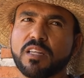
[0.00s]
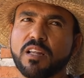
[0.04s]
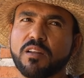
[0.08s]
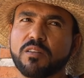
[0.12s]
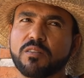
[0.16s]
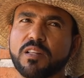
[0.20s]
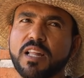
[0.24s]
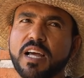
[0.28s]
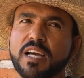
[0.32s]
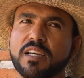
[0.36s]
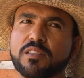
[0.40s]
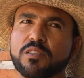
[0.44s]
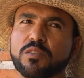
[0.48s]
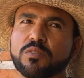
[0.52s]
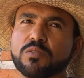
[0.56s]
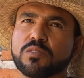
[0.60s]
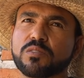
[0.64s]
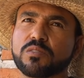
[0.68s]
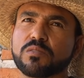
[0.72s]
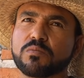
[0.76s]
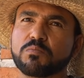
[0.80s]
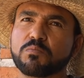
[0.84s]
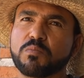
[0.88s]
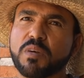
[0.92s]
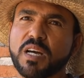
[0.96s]
de los lácteos
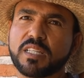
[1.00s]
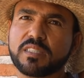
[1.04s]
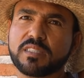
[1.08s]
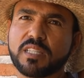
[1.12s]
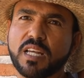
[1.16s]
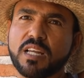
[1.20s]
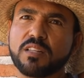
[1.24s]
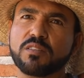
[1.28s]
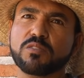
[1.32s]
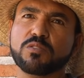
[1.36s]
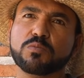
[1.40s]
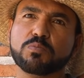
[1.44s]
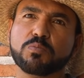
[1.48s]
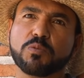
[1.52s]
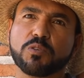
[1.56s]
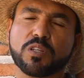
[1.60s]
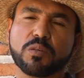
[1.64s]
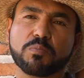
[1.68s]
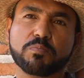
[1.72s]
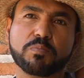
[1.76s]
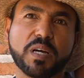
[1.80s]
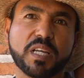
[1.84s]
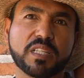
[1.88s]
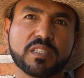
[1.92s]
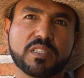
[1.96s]
más sanos porque
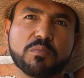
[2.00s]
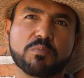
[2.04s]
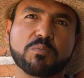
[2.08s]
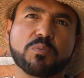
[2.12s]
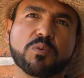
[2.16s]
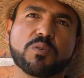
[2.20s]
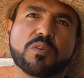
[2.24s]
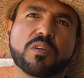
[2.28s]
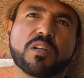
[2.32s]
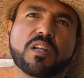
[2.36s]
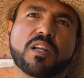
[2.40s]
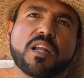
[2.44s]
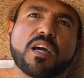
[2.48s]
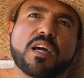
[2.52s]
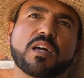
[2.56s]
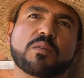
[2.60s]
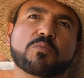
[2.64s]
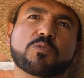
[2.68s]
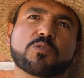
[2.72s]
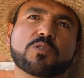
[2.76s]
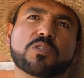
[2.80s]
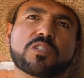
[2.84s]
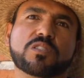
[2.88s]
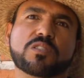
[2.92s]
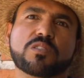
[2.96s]
pasan por la
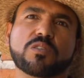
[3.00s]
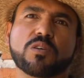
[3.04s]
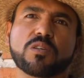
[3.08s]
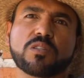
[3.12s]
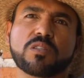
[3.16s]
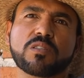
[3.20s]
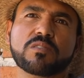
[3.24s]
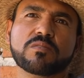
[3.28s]
ebullición